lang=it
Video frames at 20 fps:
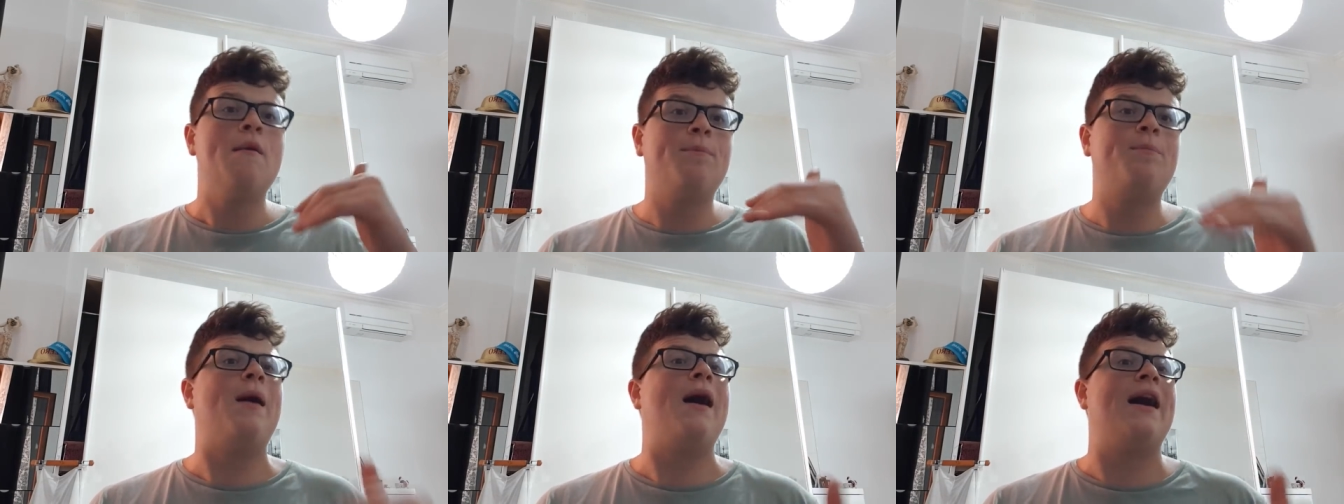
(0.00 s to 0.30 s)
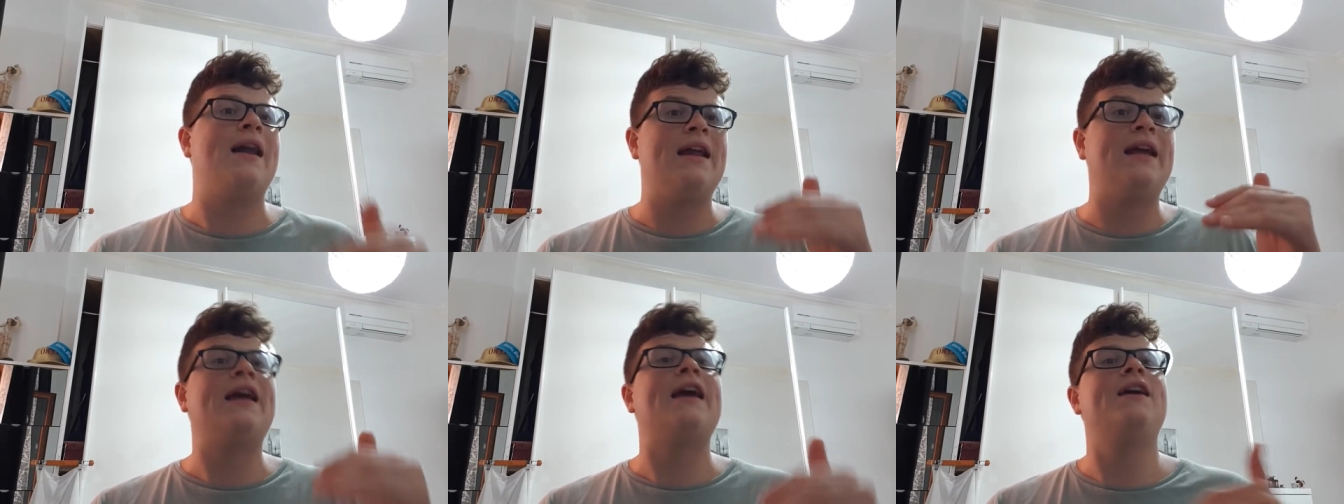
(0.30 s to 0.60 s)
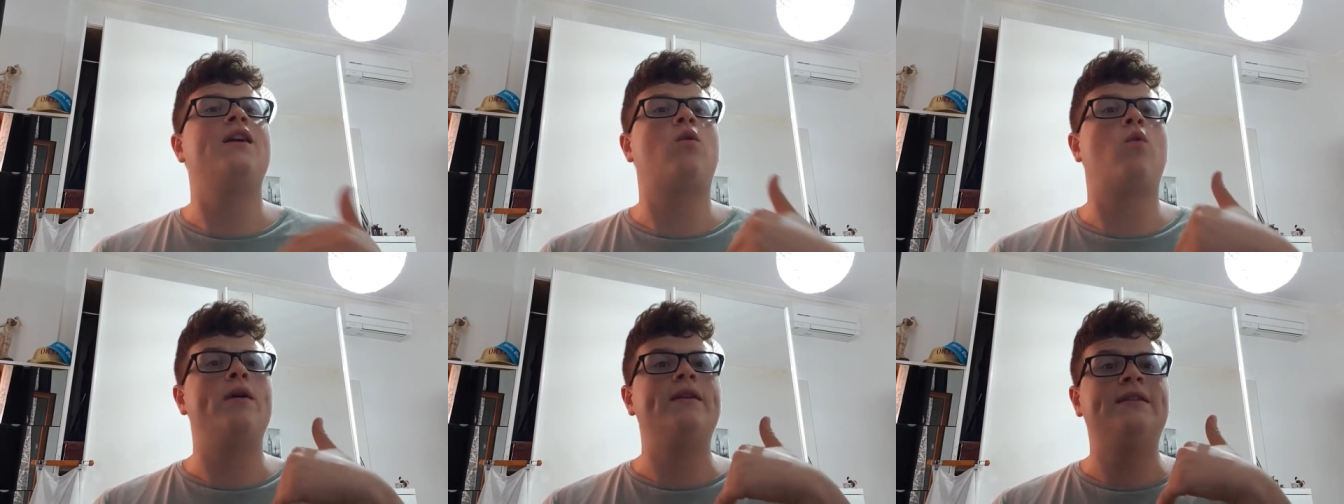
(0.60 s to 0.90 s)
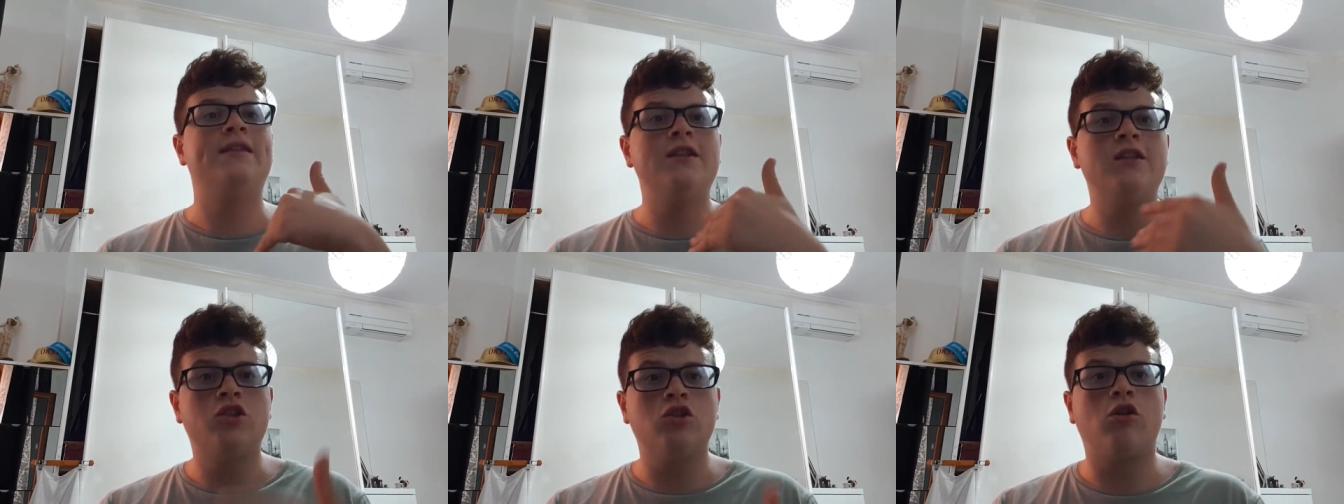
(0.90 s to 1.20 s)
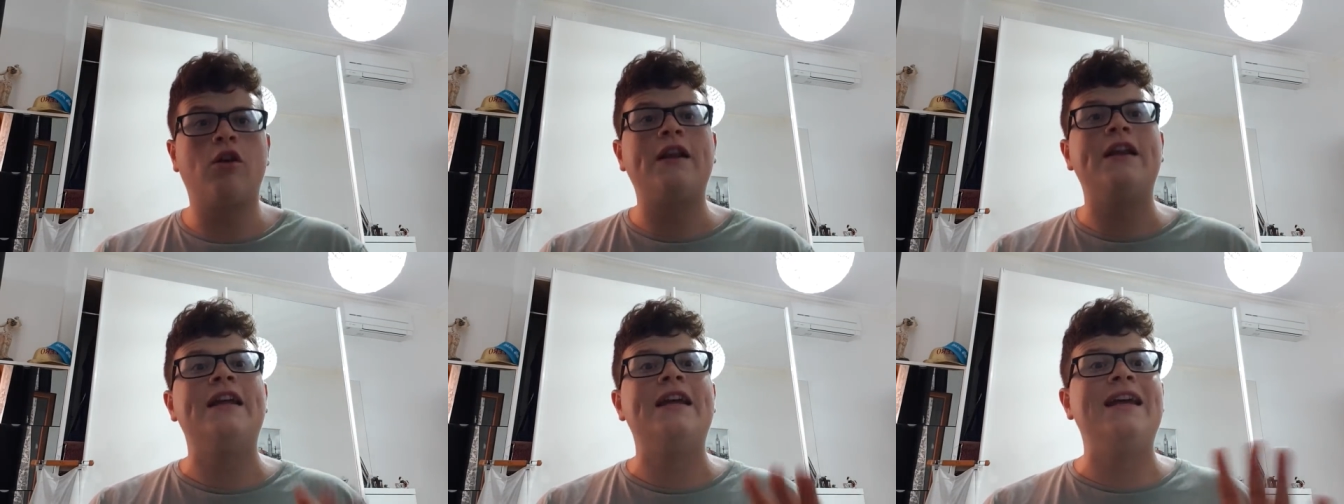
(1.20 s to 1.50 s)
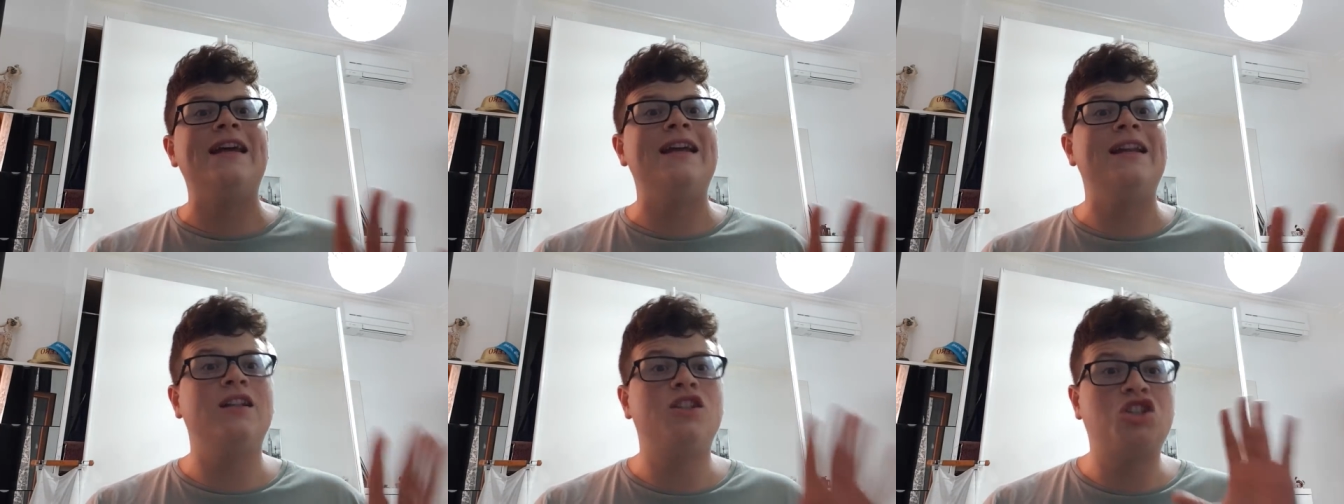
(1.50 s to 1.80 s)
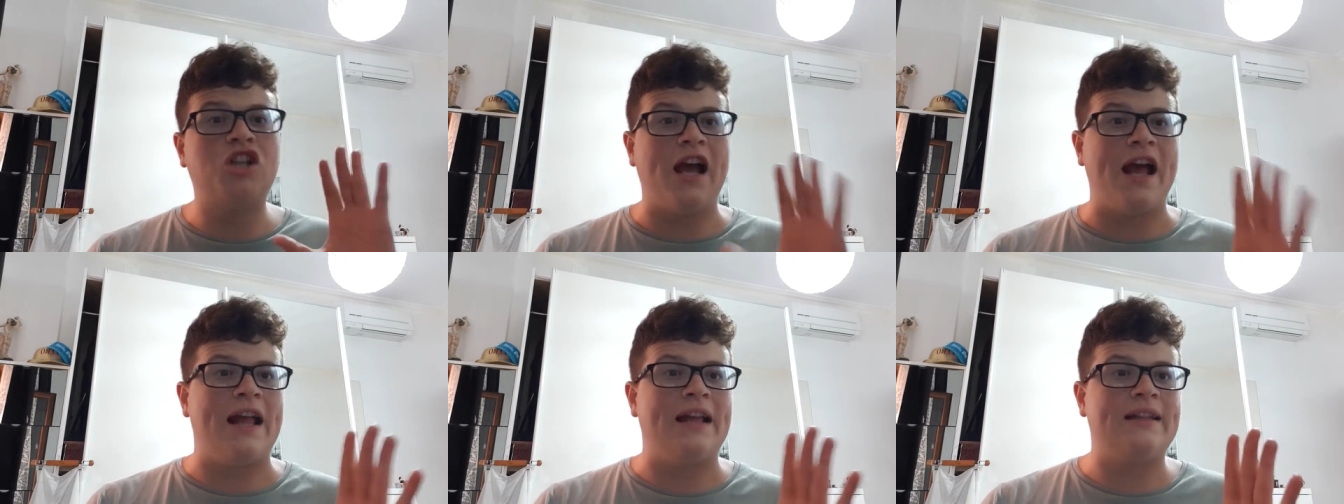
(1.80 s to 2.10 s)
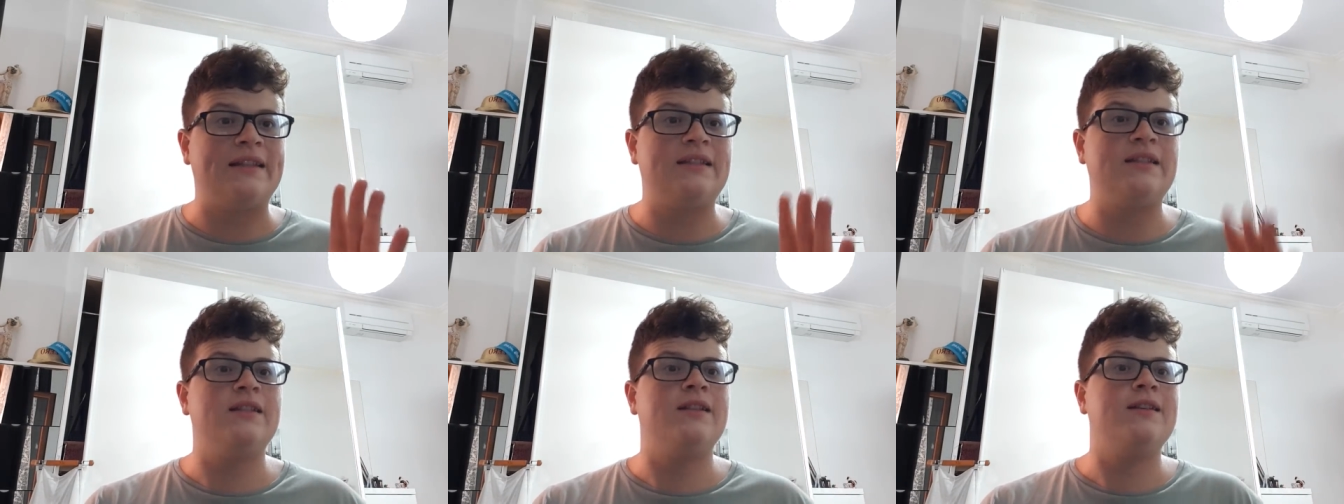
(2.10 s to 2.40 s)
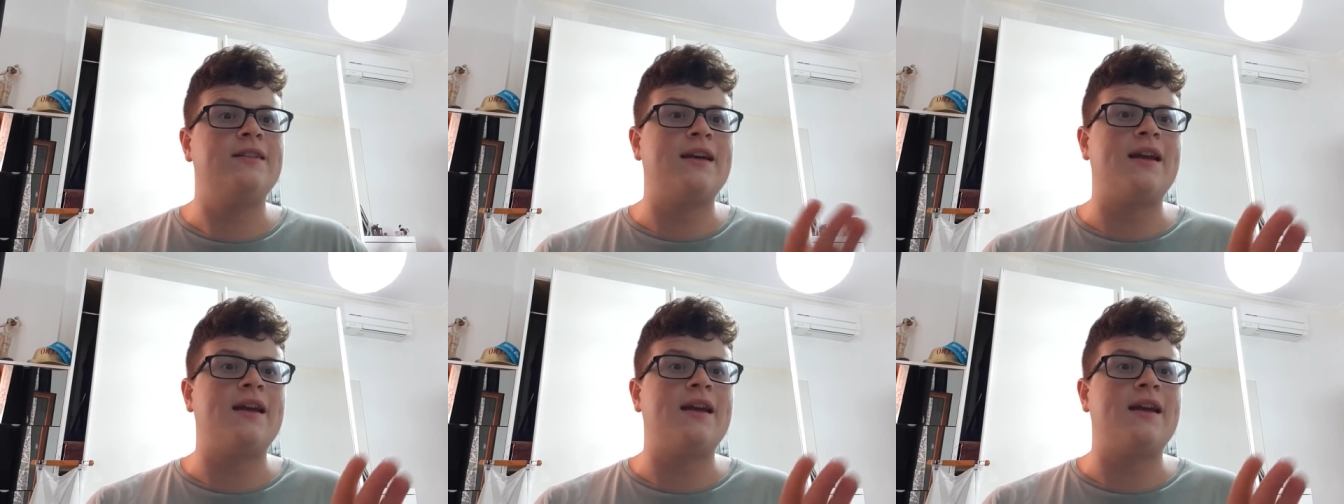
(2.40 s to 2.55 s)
pare che in questi giorni il Chelsea si